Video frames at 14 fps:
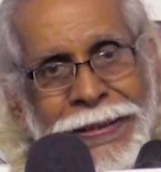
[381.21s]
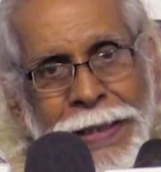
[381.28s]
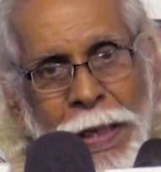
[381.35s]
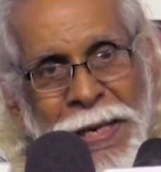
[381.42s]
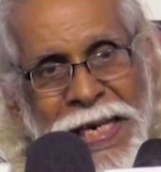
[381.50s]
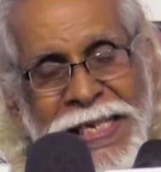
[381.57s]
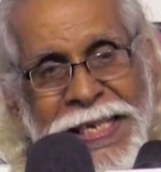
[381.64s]

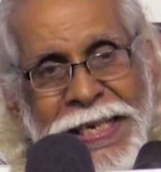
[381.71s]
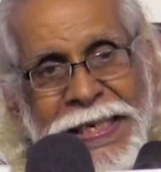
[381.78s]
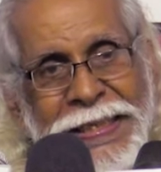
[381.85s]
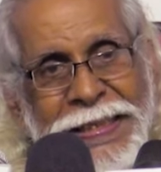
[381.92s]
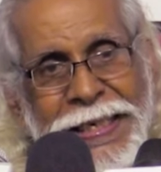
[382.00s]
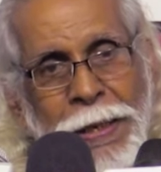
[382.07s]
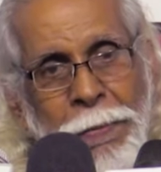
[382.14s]
தமிழரசு
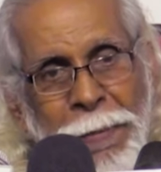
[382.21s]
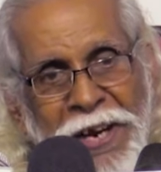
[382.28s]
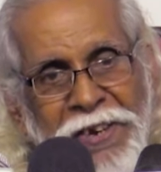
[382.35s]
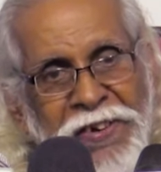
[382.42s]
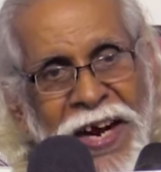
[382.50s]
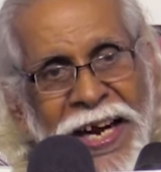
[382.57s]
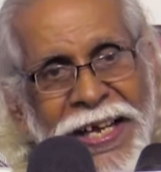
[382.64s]
கட்சியின்
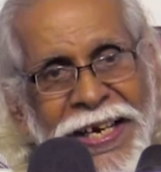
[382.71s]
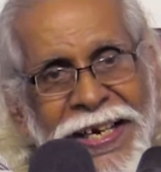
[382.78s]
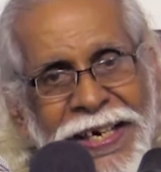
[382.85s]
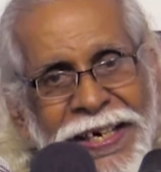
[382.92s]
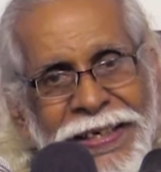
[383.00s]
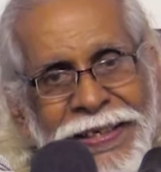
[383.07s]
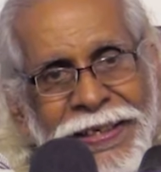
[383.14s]
பேச்சாளர்
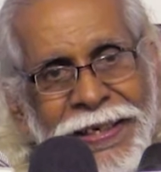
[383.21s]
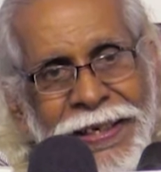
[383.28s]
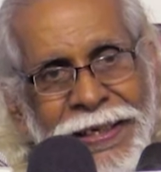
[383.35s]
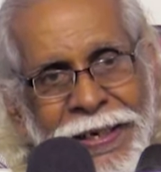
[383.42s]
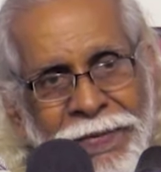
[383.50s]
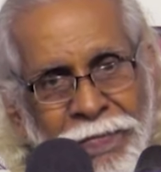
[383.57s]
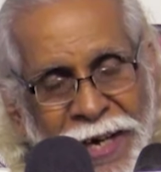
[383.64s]

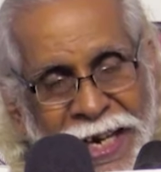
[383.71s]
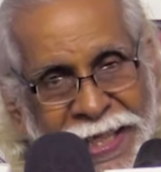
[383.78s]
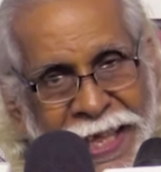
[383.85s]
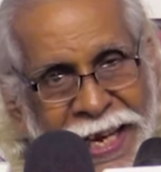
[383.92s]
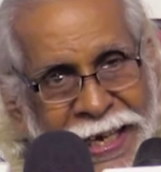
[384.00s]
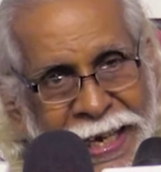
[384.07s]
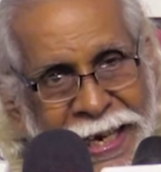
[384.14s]

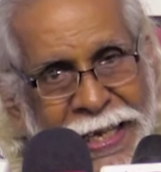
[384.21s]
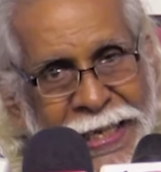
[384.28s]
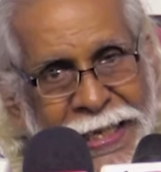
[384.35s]
விடுத்திருக்கிற